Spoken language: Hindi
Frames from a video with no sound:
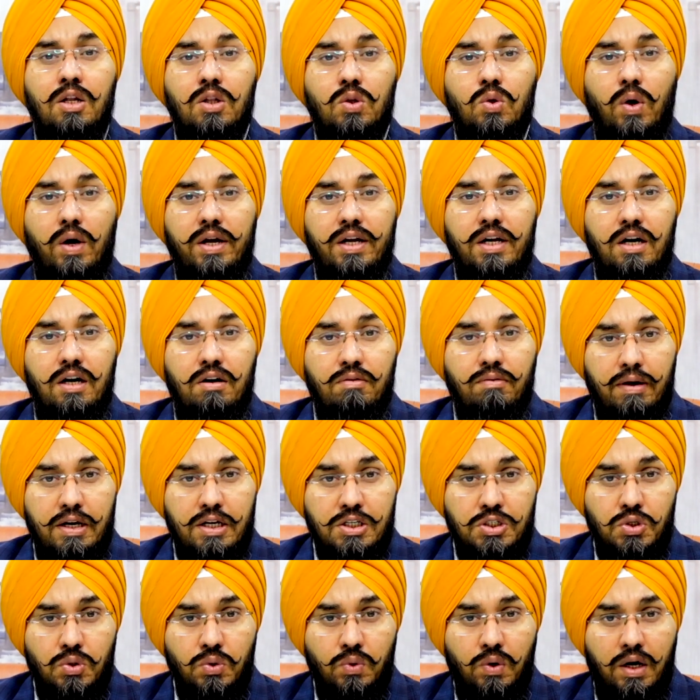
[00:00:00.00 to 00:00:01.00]
तो आई
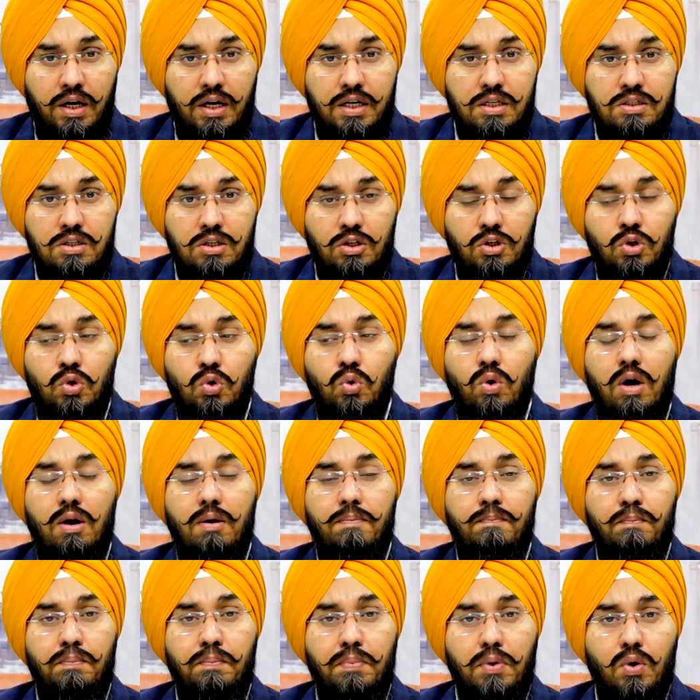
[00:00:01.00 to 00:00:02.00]
एडवाइज़ यू गाइज यू आर
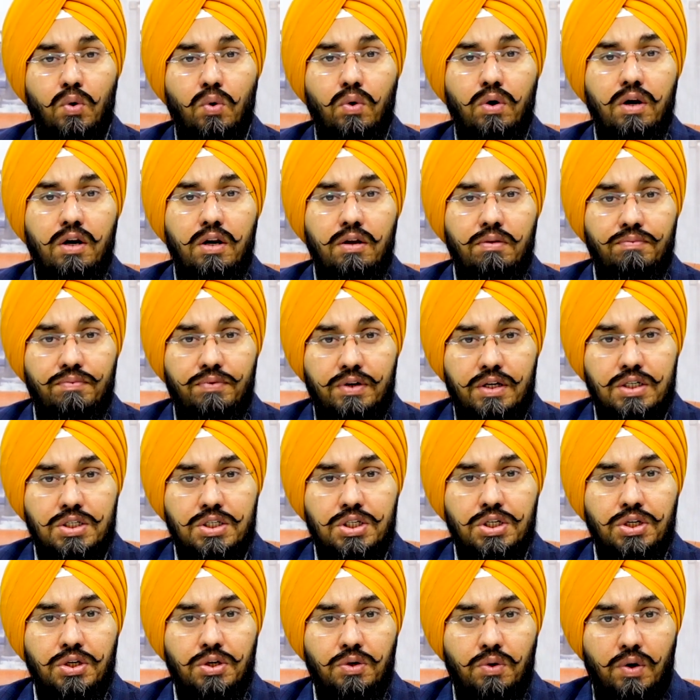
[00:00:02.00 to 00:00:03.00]
प्योरली
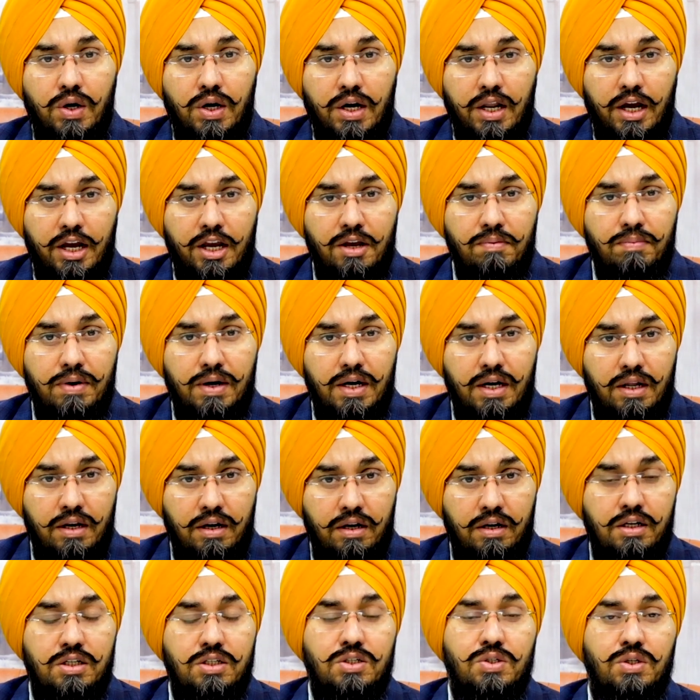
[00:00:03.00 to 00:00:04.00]
वेस्टिंग योर टाइम एंड
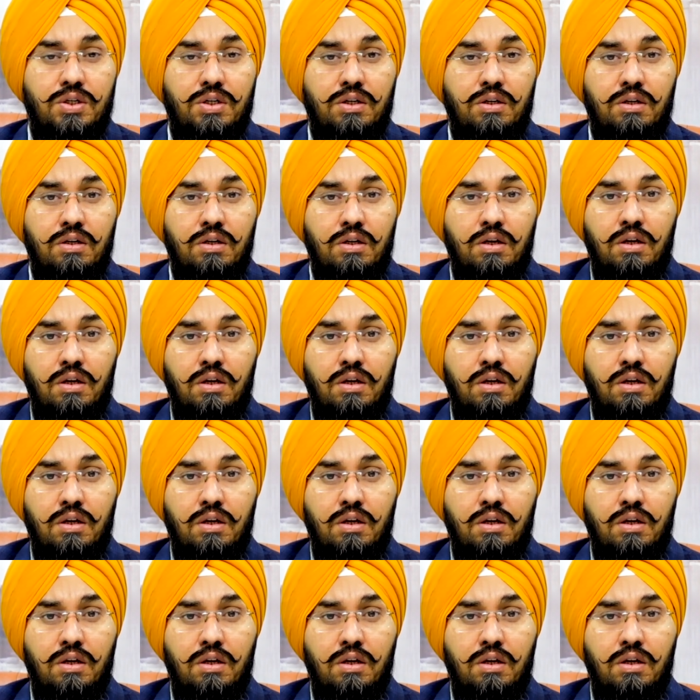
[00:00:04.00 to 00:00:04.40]
एनर्जी